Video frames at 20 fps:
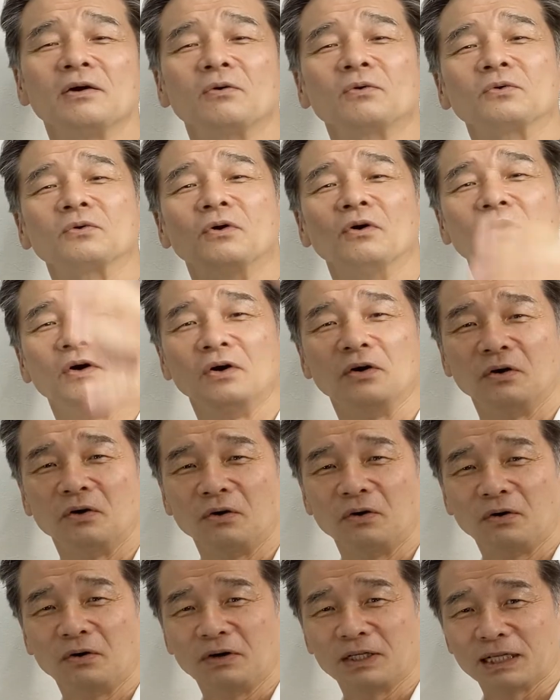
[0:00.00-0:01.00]
こ
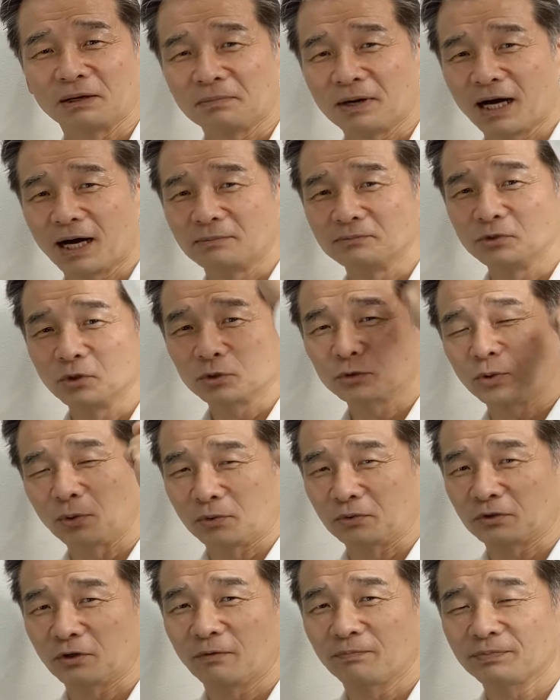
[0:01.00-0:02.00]
の生ハムを
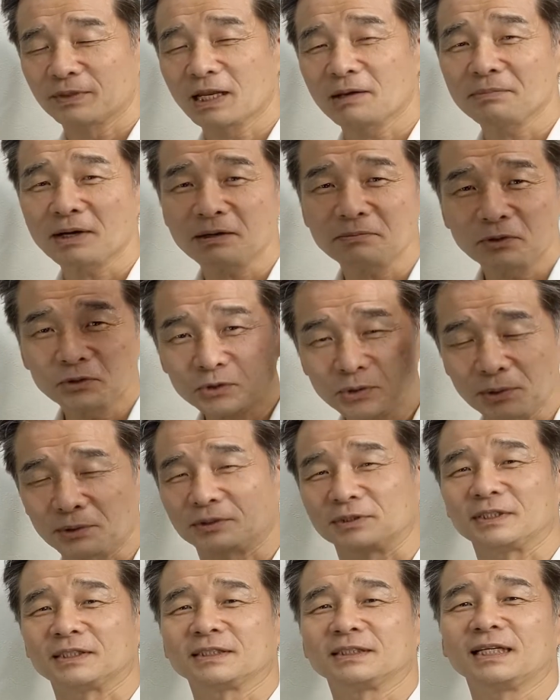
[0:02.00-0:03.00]
取ると生ハムを取る
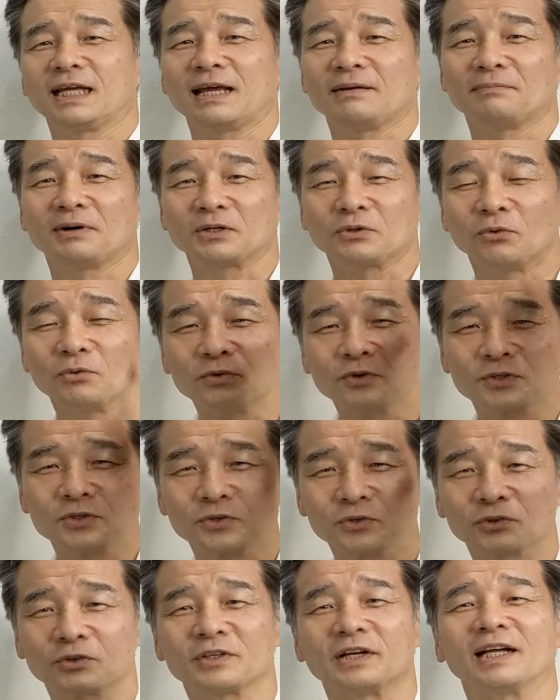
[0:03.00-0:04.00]
とですね、まあ、ほんの
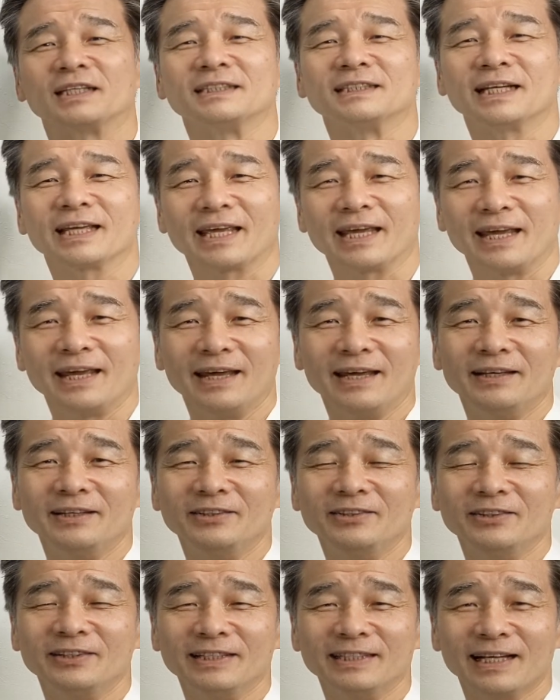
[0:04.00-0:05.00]
ちょっとの間だけ英
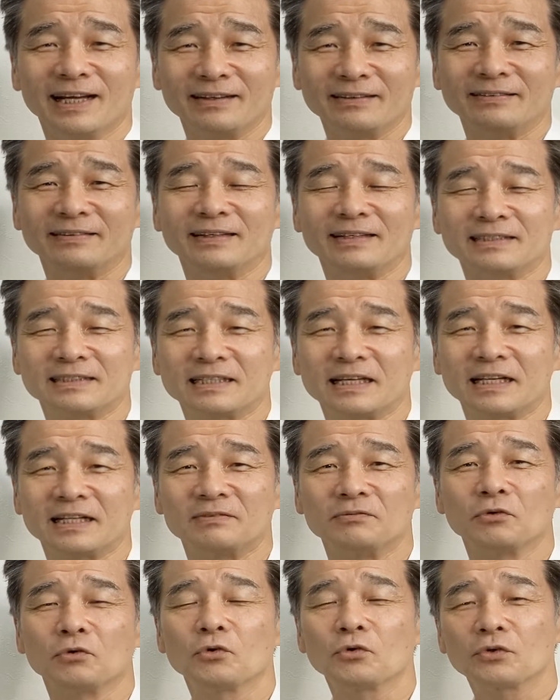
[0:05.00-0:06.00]
雄になるんですけれ
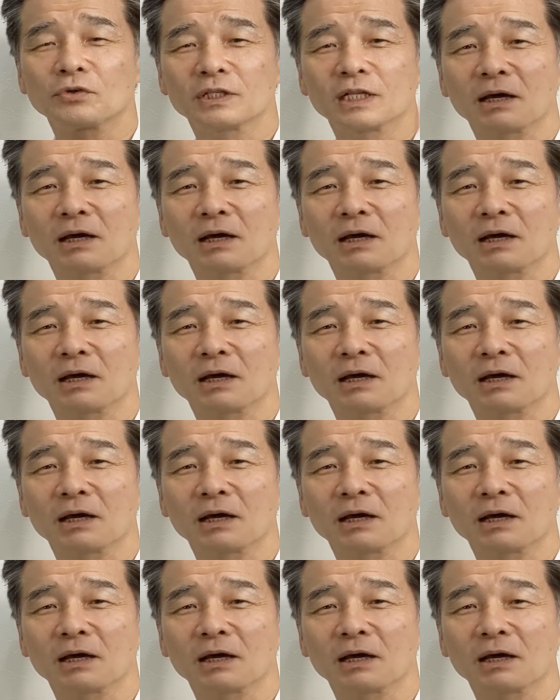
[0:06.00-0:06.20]
どもこの